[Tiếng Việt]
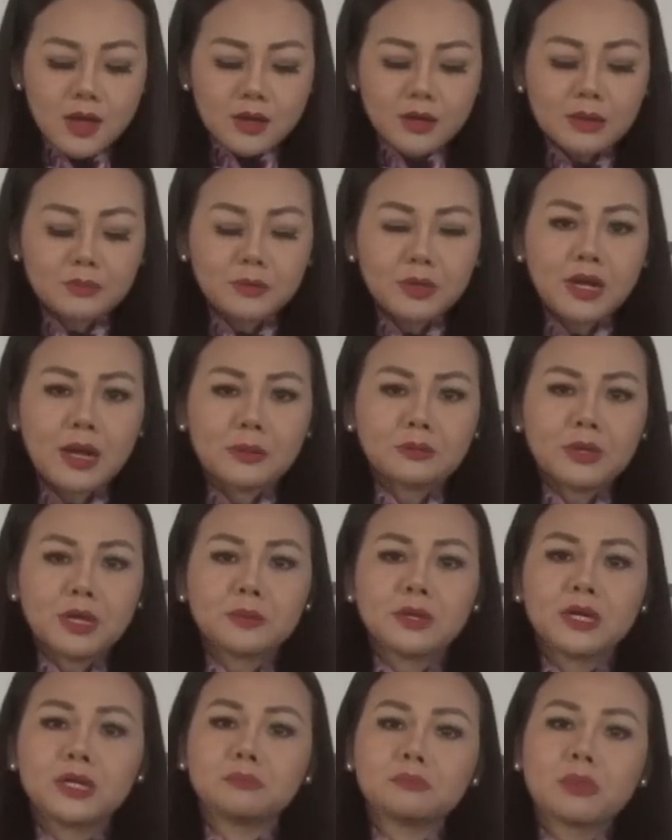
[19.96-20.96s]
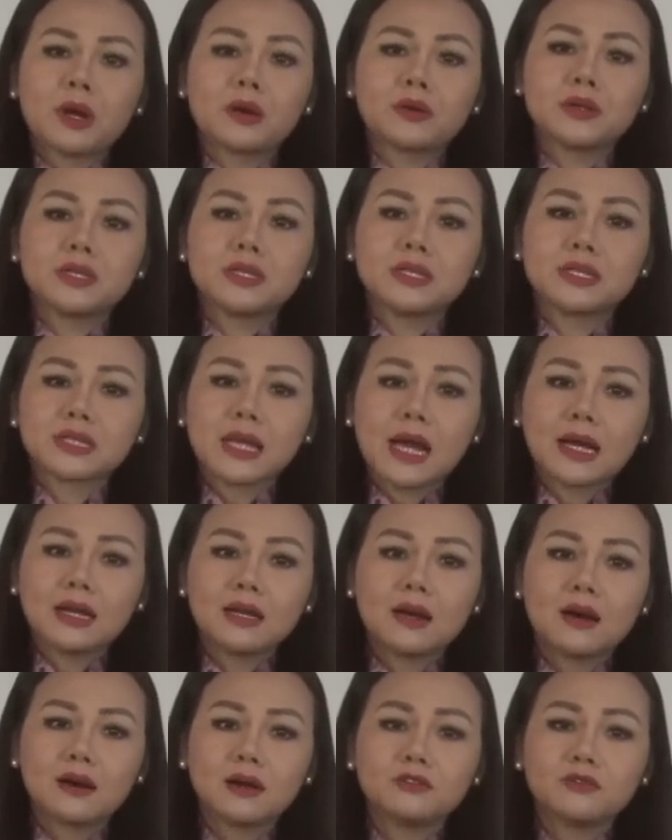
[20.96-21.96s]
năm mươi năm Hiệp định Paris, thắng
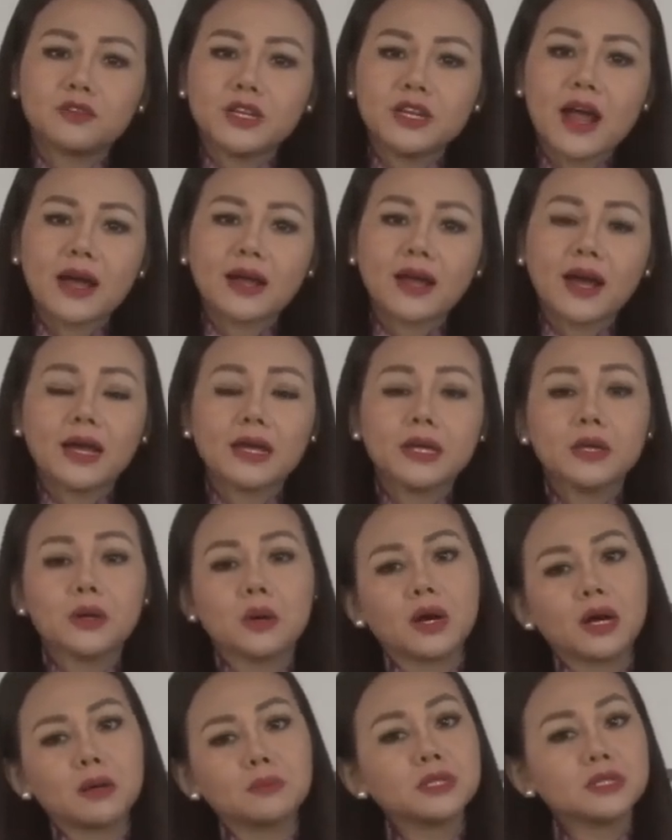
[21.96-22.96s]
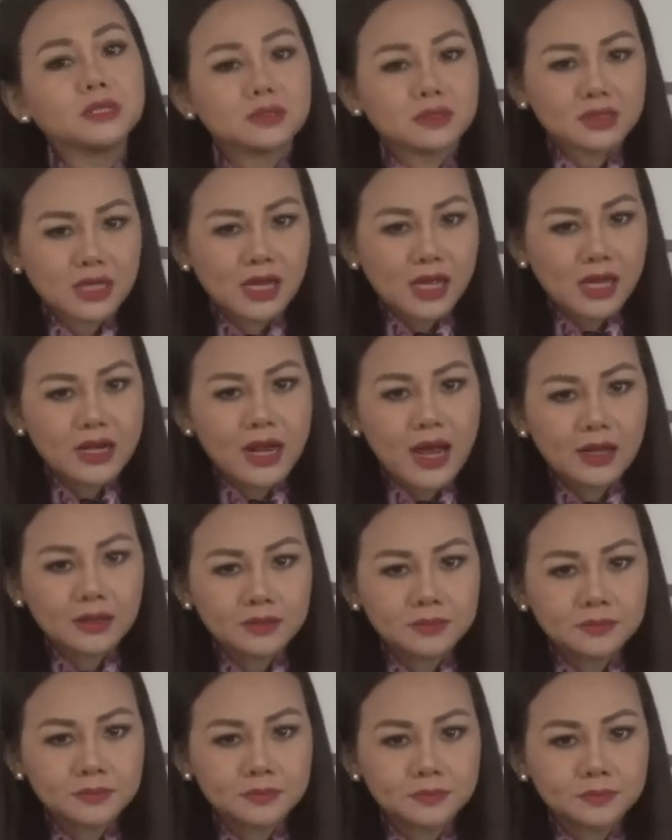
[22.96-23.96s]
lợi vĩ đại hay hòa bình cay
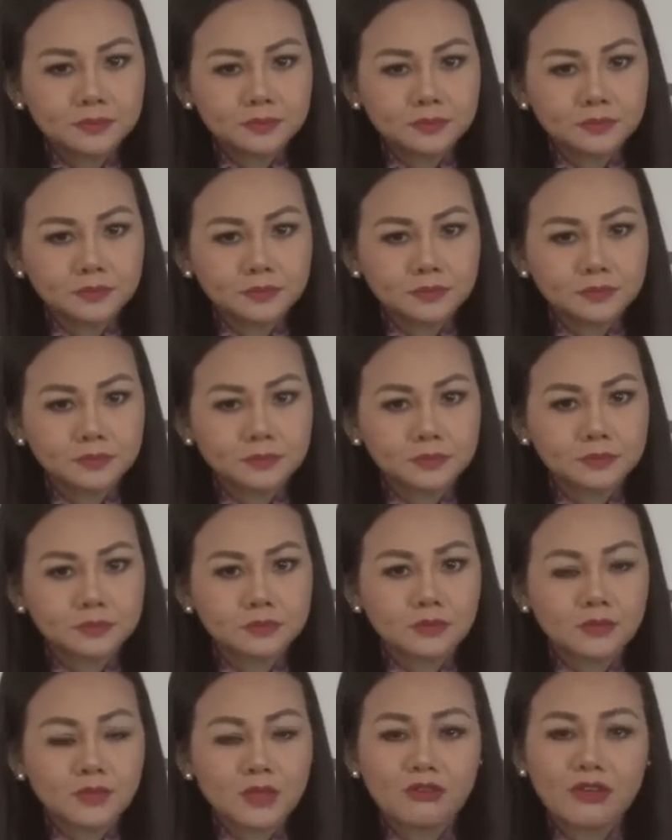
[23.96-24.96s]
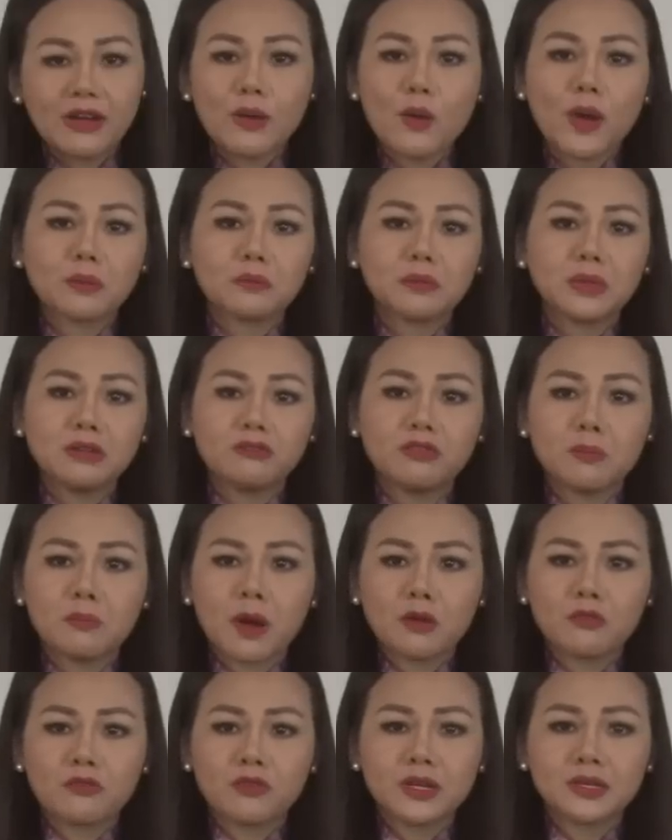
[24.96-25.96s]
đắng. Phái đoàn Mỹ và
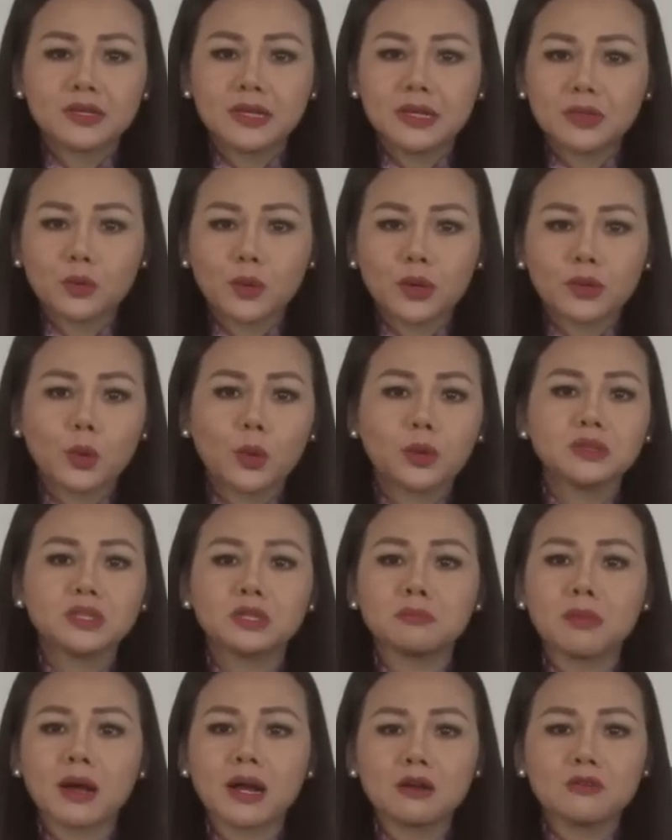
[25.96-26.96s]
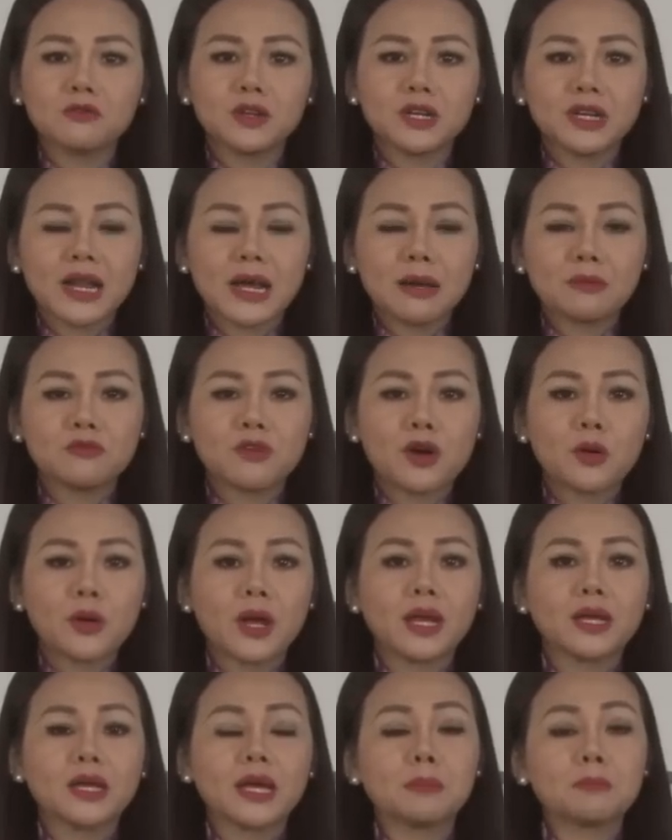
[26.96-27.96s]
Bắc Việt ký thỏa thuận ngưng bắn ở Việt Nam vào
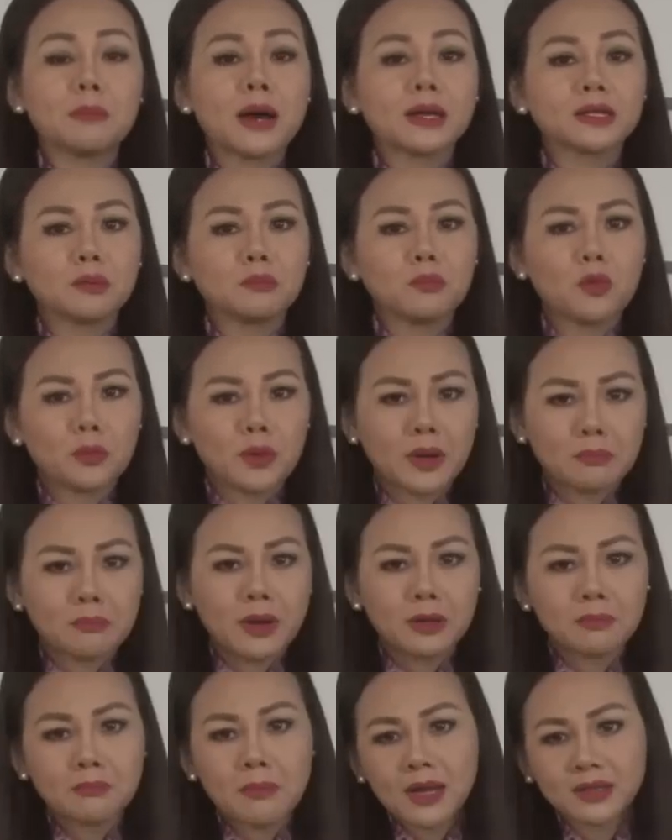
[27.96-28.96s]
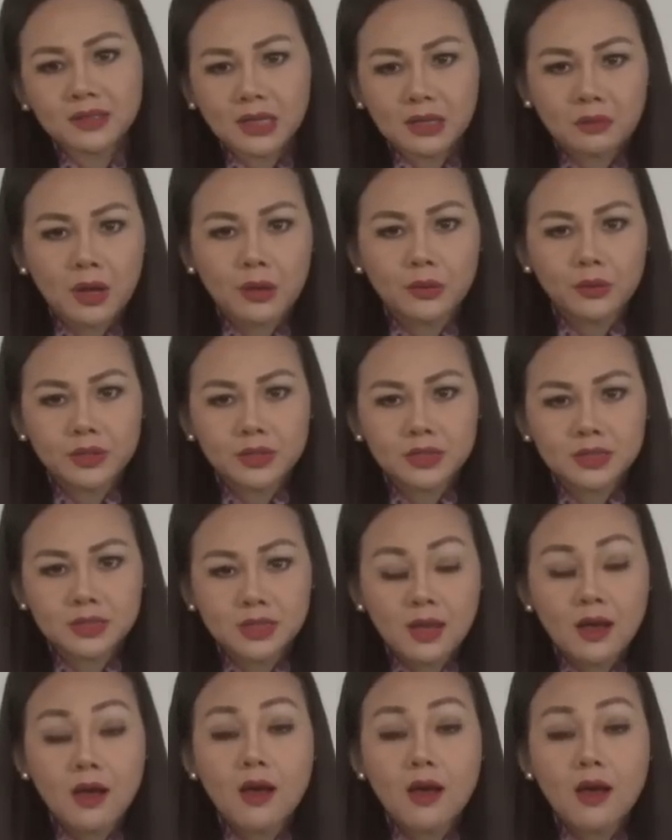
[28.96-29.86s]
ngày hai mươi ba tháng một năm bảy mươi ba tại Paris.